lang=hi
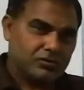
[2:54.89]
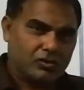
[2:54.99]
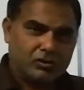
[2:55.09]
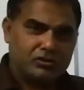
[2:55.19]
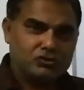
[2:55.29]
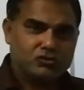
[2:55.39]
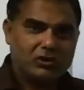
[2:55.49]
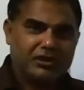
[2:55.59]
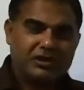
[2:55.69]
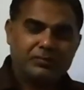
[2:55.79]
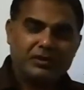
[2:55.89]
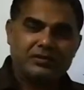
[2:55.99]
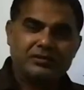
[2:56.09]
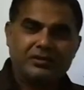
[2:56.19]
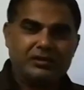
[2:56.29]
क्रॉनर चुराने के
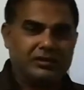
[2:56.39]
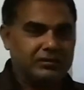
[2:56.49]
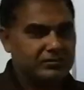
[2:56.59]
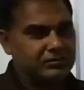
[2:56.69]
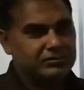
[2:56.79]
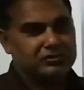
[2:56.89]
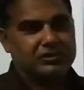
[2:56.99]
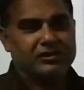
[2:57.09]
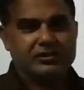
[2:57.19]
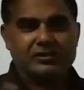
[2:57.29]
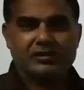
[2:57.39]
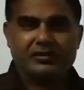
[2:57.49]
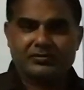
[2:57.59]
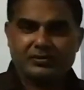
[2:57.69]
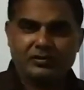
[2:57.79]
बाद ये चल देता
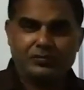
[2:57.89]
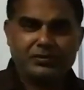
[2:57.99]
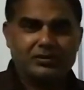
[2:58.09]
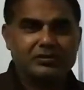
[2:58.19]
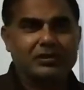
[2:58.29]
है सड़क पे